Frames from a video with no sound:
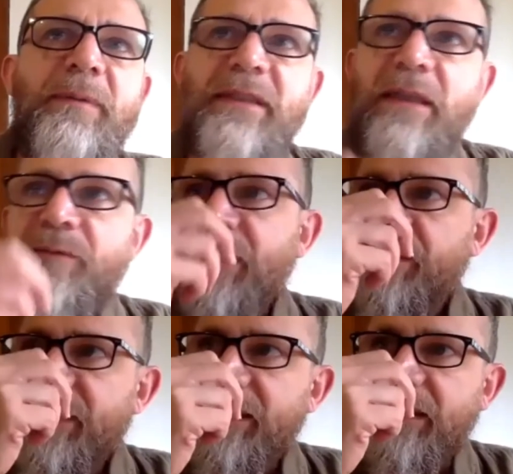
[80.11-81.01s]
pasar muchas
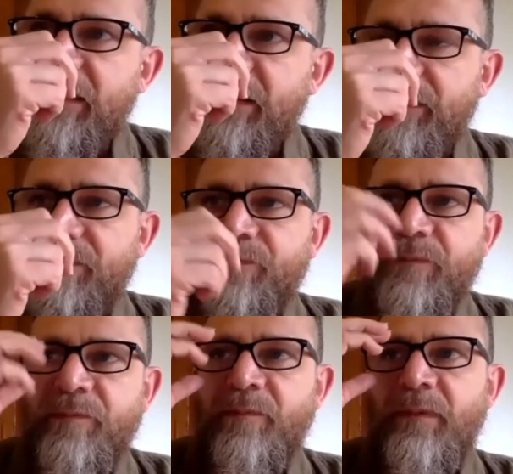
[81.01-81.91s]
veces,
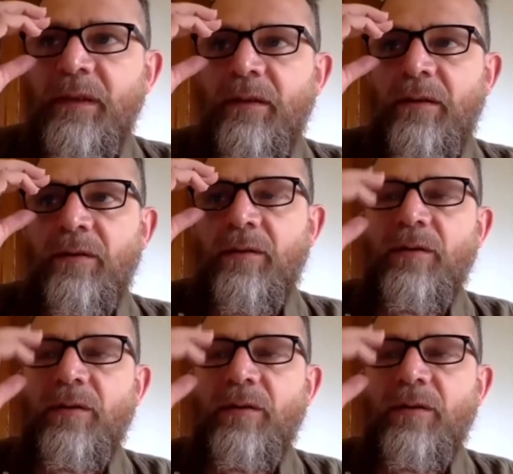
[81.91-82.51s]
eh, con,